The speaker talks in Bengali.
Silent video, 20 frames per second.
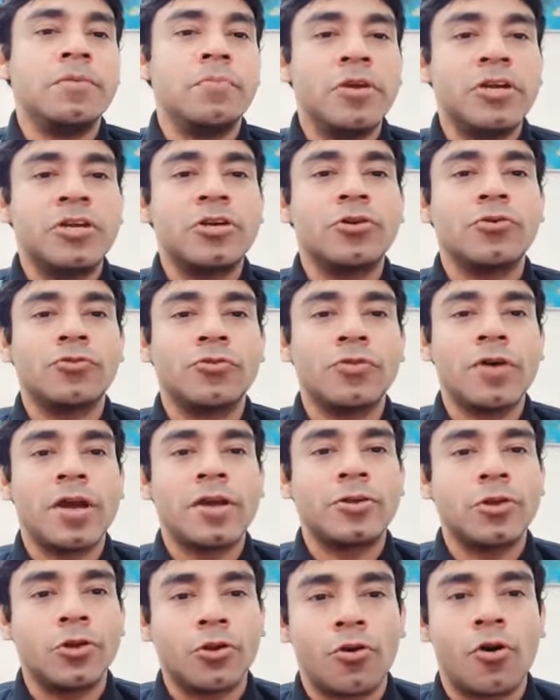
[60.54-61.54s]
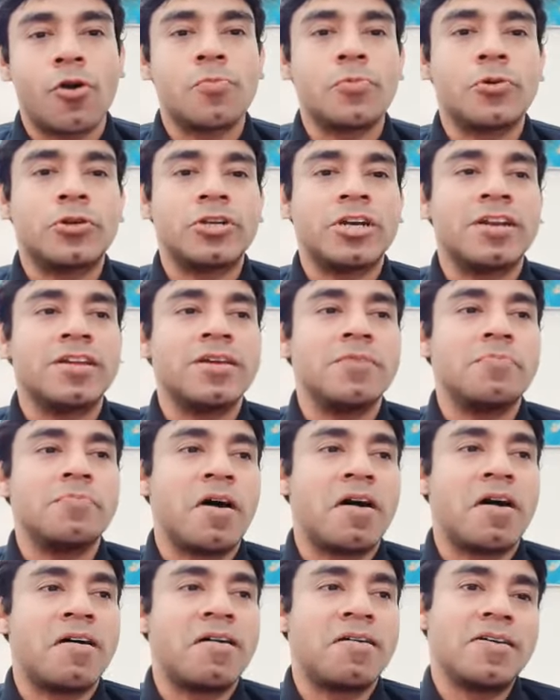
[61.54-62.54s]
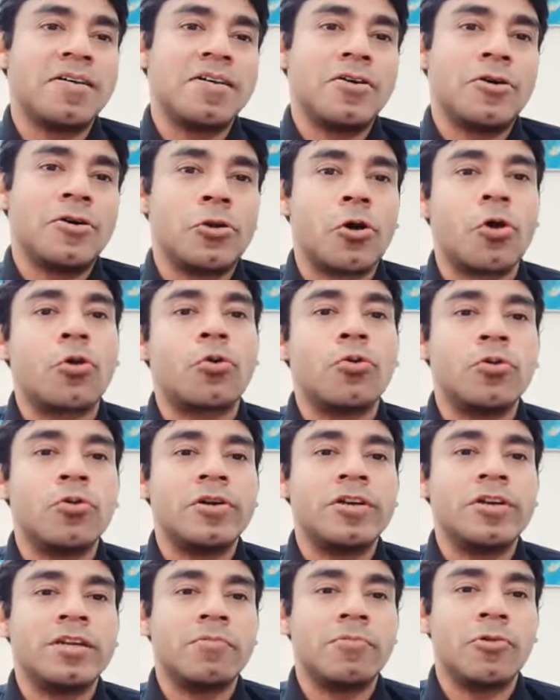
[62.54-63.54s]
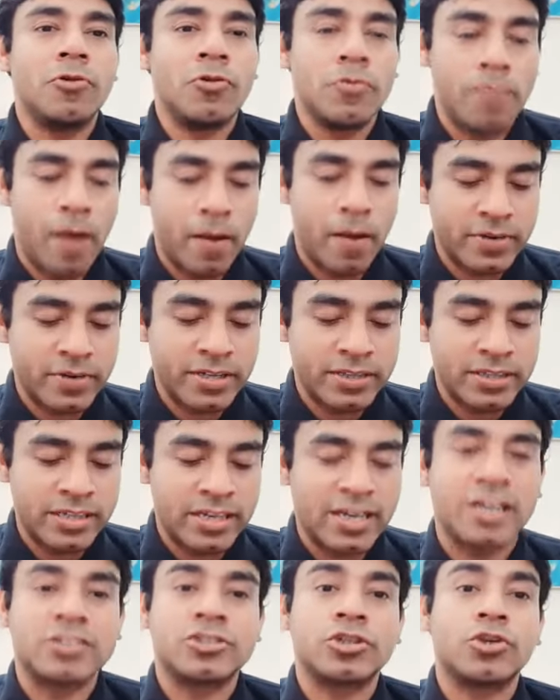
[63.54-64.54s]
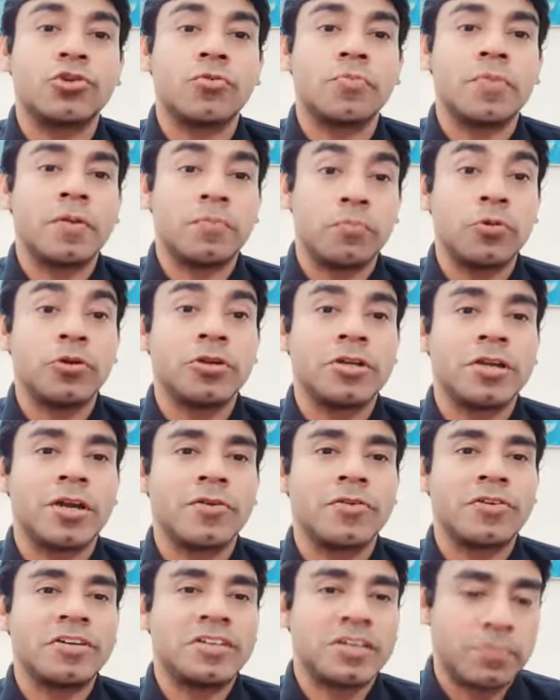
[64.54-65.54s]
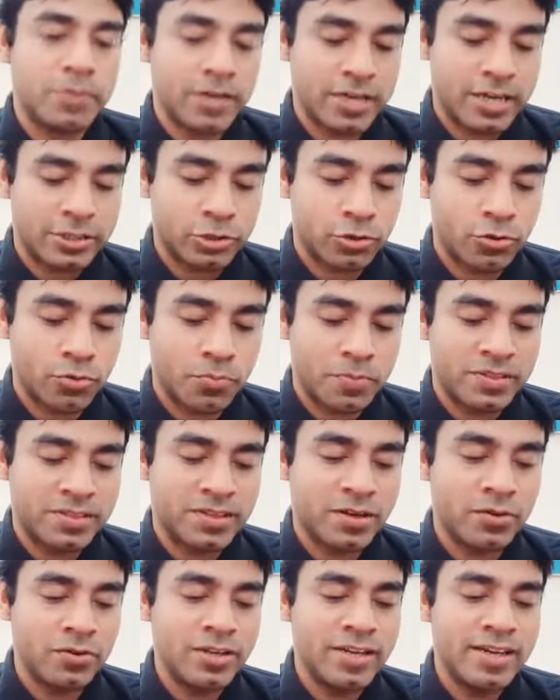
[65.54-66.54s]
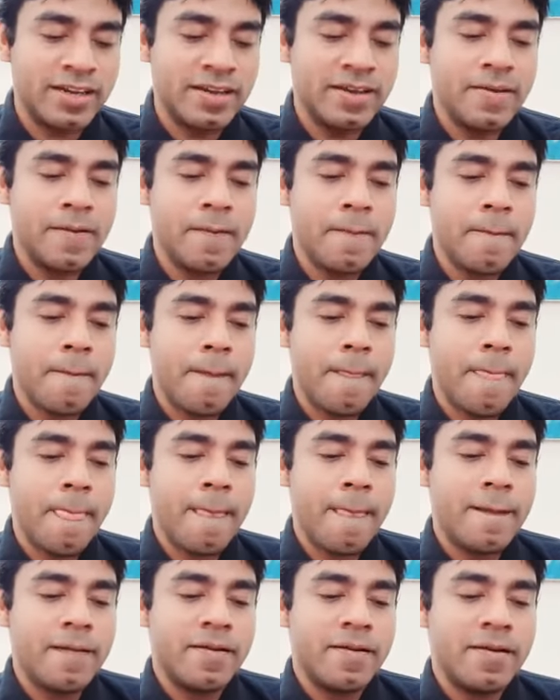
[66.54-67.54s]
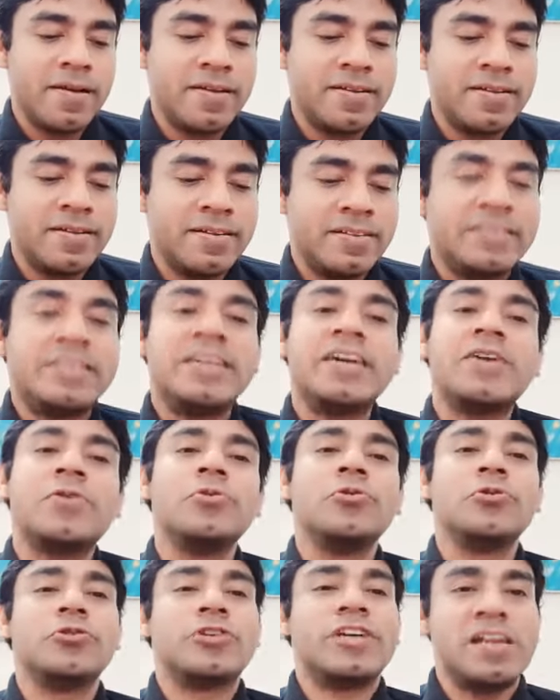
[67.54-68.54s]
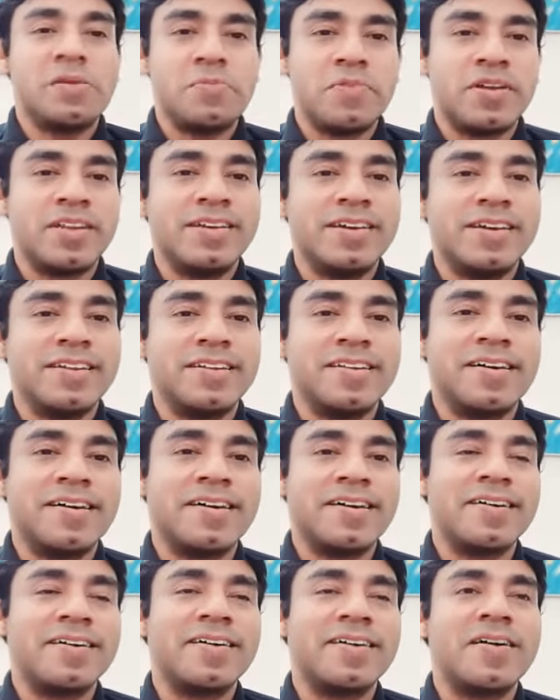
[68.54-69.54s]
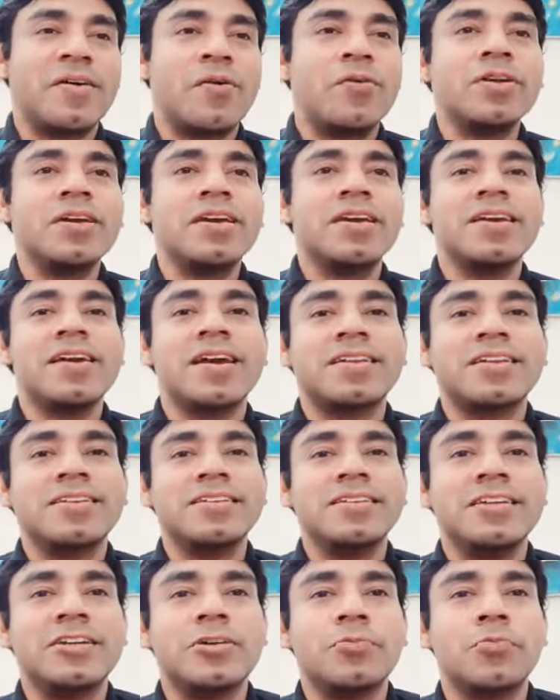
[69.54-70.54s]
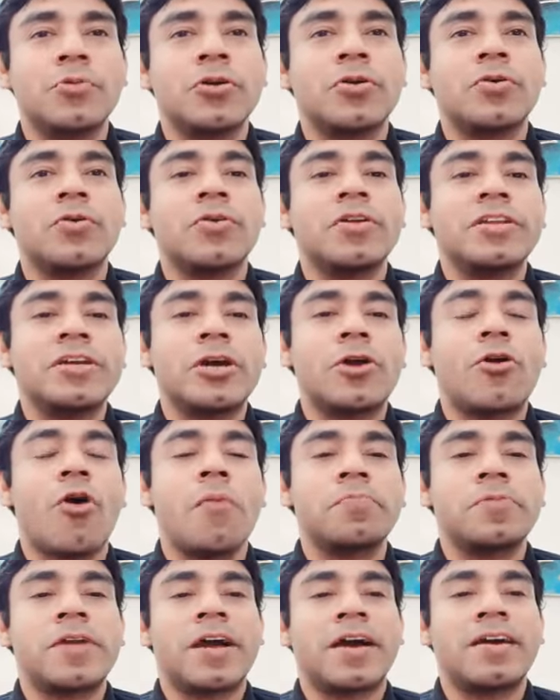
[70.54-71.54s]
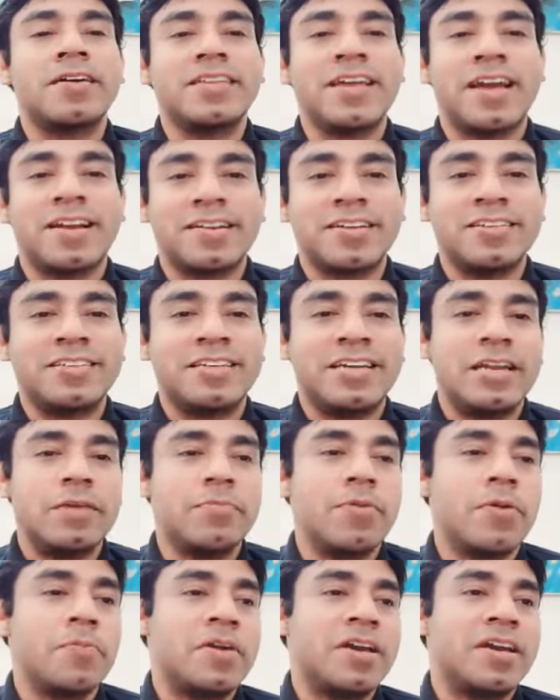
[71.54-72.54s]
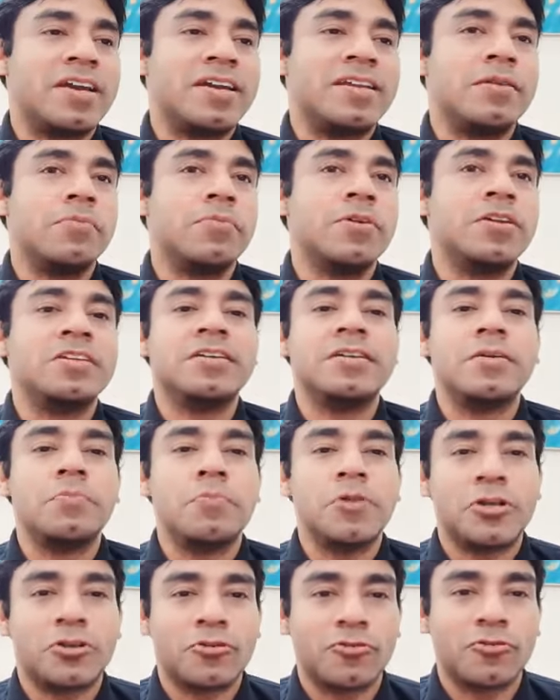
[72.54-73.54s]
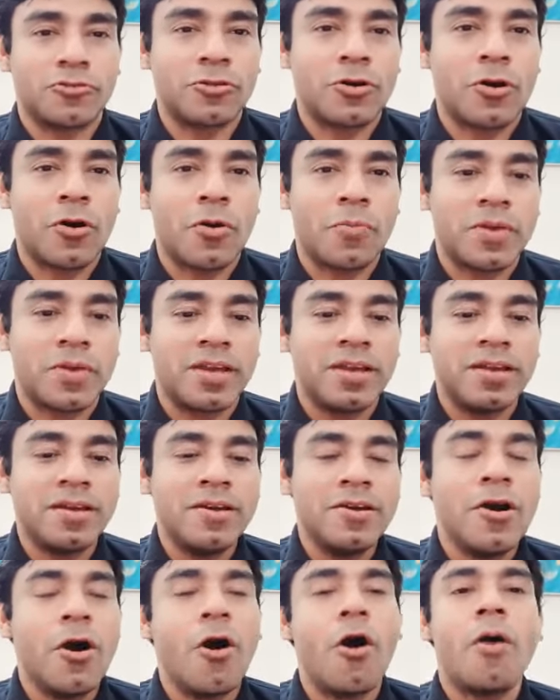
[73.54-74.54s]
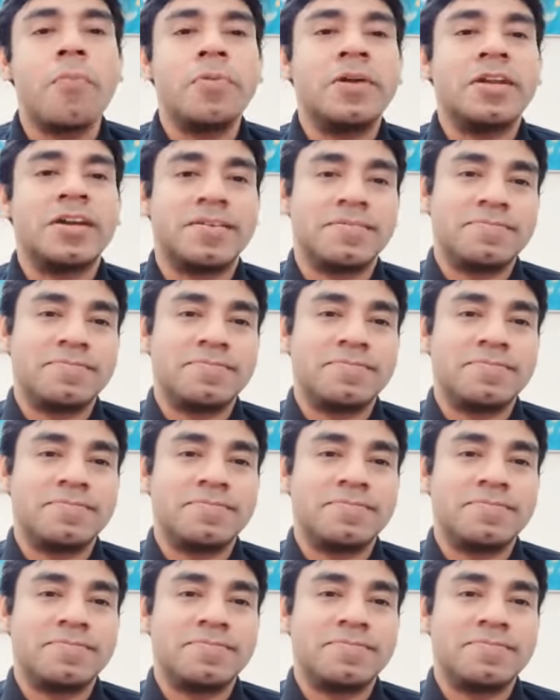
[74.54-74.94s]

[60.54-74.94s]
বিশ্বস্ত একজন কর্মচারী বা রক্ষক হিসেবে ওই ব্যবসাতে কাজ করবেন পরিচালক হিসেবে কাজ করবেন তাহলে যে কোনো ছেলে মেয়ে নিয়েন না অনেকেই একটা জিনিস মনে করেন যে কম টাকাতে একটা ছেলে বা মেয়েকে নেবেন যিনি বিশ্বস্ত হবে হবে না